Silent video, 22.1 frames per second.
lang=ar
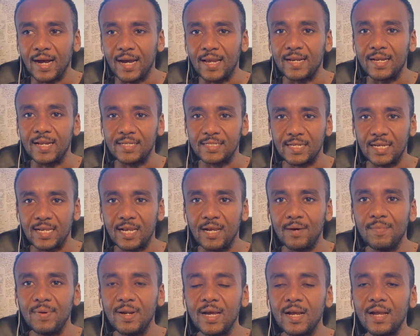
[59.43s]
الناس اللي
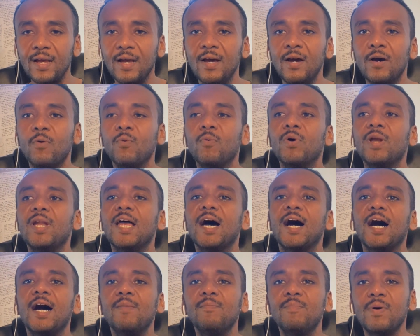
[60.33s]
قبلك
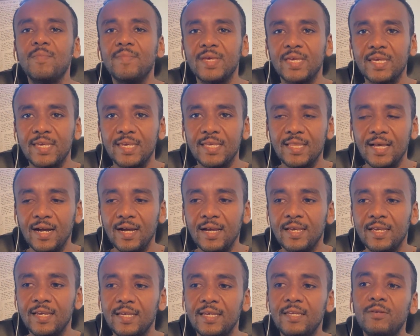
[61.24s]
والاهم من كده
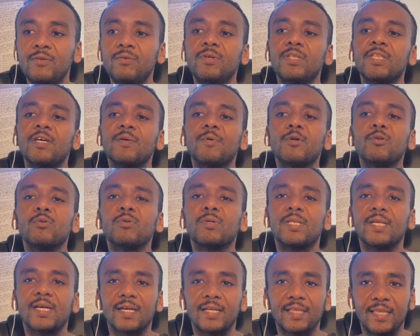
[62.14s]
انه انت برضو
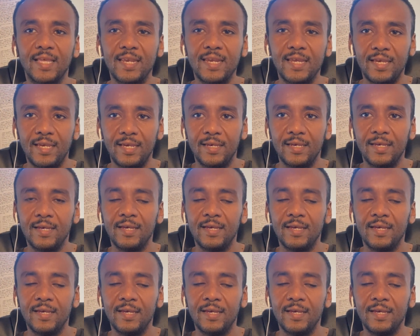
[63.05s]
تقتنع